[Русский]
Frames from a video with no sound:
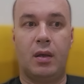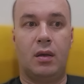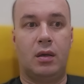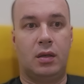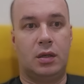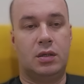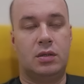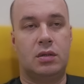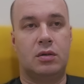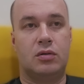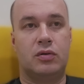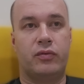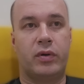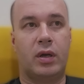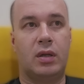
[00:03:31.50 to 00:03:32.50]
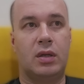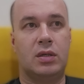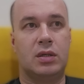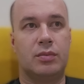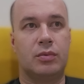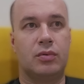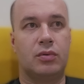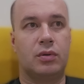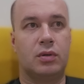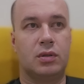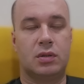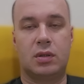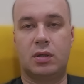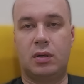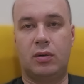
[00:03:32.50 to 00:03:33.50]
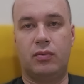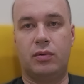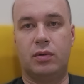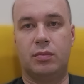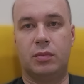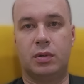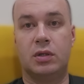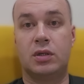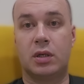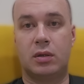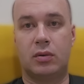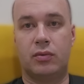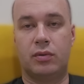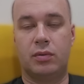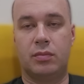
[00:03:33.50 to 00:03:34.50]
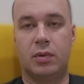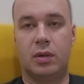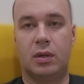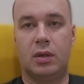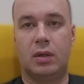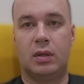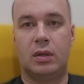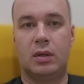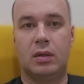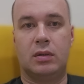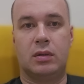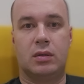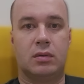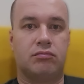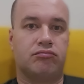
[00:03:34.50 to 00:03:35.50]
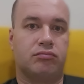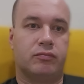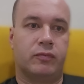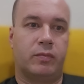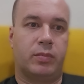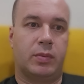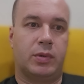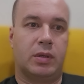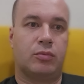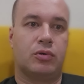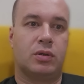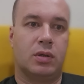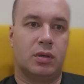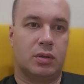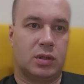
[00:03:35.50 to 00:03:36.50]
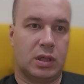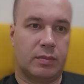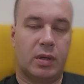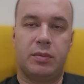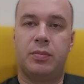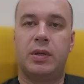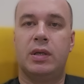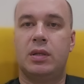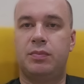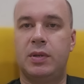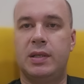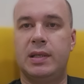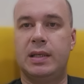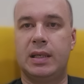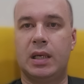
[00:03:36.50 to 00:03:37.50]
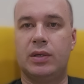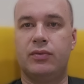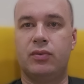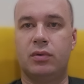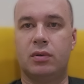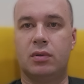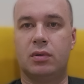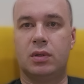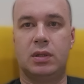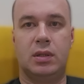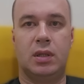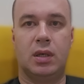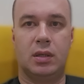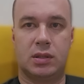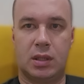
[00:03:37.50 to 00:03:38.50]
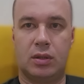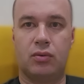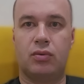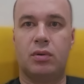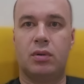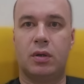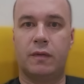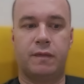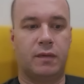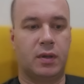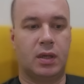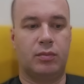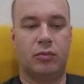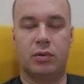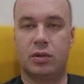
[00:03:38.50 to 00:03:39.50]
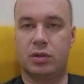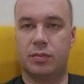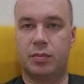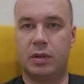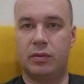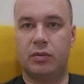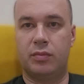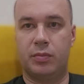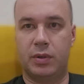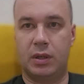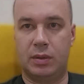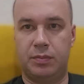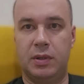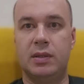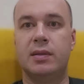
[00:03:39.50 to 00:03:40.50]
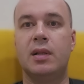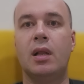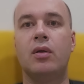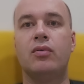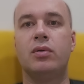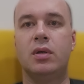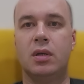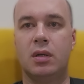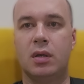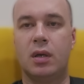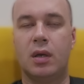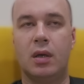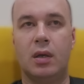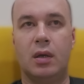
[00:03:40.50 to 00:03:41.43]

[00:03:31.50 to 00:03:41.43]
Я считаю, что в конечном итоге считать людям, решать людям, а, потому что шаман приедет петь для кого? Не для сотрудников филармонии же, правда? Он приедет петь для людей –